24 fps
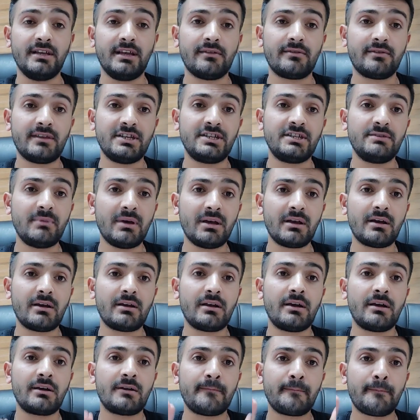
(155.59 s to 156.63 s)
Yeni seçime
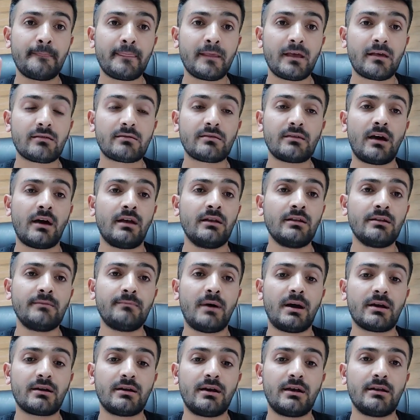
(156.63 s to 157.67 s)
kadar
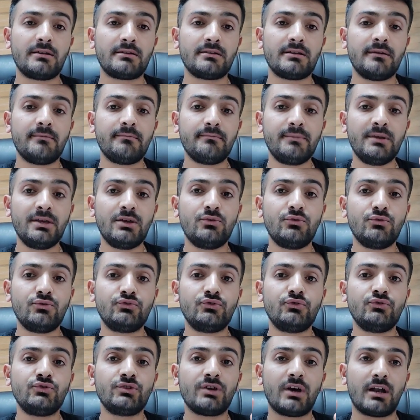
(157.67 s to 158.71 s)
Sağlık Bakanlığı'nda bir
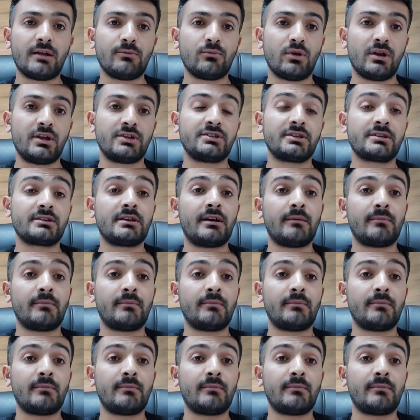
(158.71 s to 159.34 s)
üçüncü alım olacak.